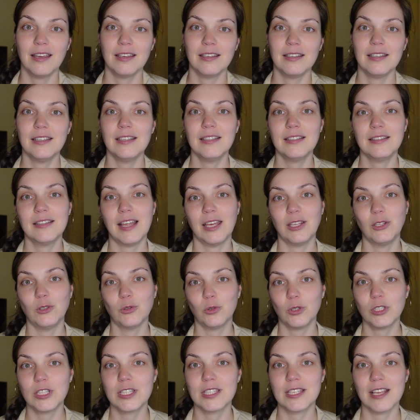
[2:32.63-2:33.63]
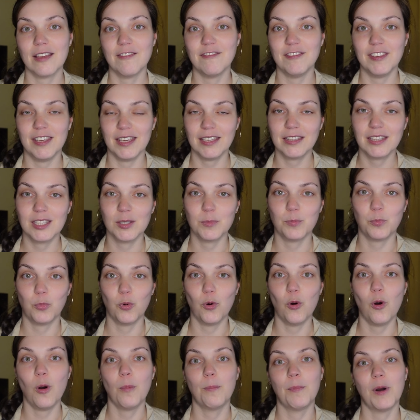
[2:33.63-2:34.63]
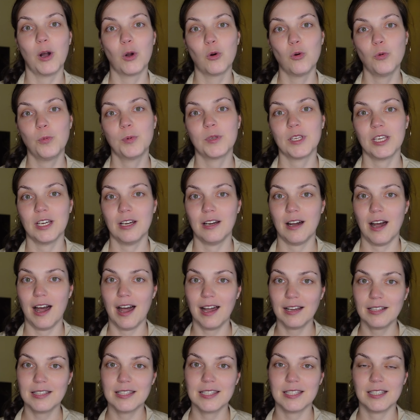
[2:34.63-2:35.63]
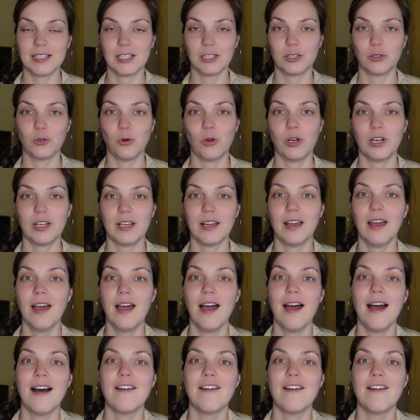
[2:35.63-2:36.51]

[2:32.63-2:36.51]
и дает советы по покупке акций, которые